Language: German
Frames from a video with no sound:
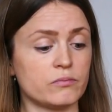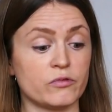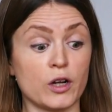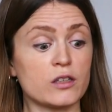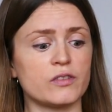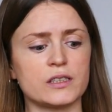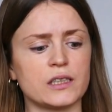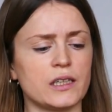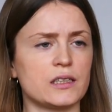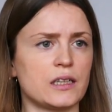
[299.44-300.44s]

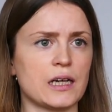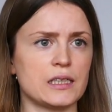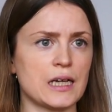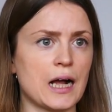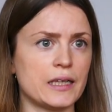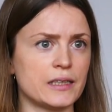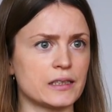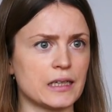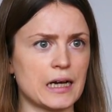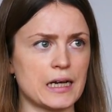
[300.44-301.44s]
Volksvertreter nach
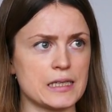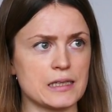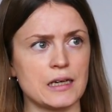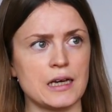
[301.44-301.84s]
Italien gereist,